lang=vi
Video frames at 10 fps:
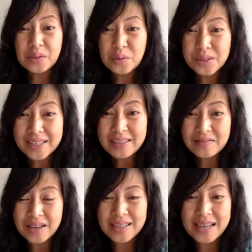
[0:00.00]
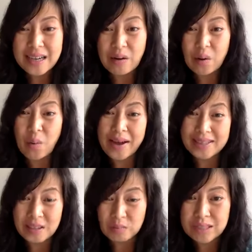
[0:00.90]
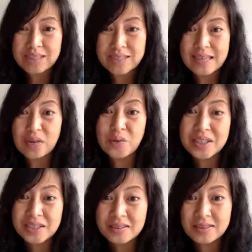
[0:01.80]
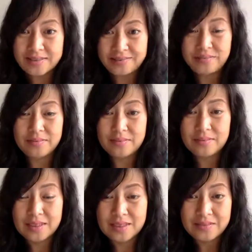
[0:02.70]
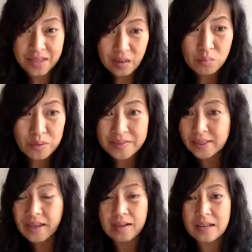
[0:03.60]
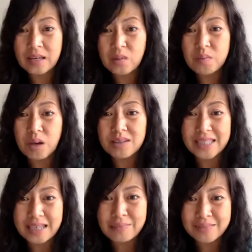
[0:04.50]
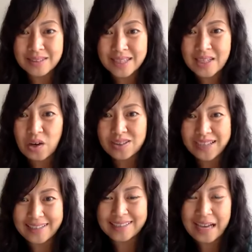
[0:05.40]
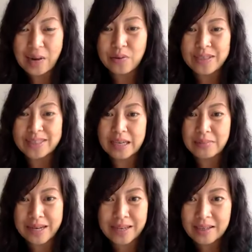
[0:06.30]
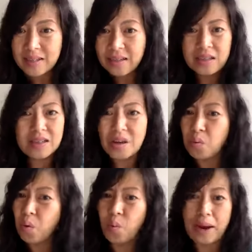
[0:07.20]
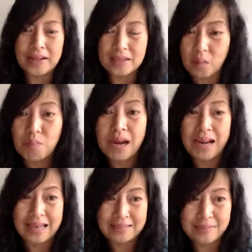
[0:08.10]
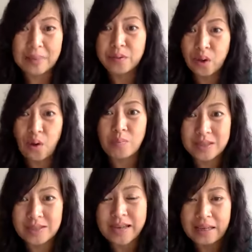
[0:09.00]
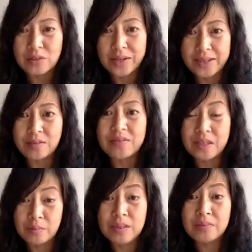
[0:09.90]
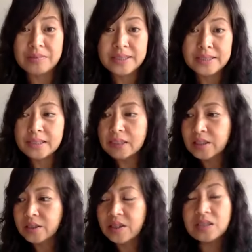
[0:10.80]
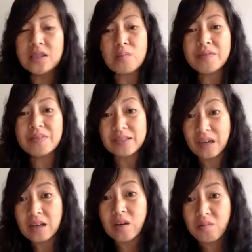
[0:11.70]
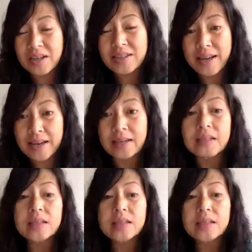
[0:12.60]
ưu tiên vấn đề nào là quan trọng nhất để giải quyết trước phải không quý vị thật ra cái lúc đó tìm lý do tại sao cái chén bể nó đâu có quan trọng bằng làm sao cho con mình được an toàn quý vị đồng ý không cho nên trong cái việc tấn công vấn đề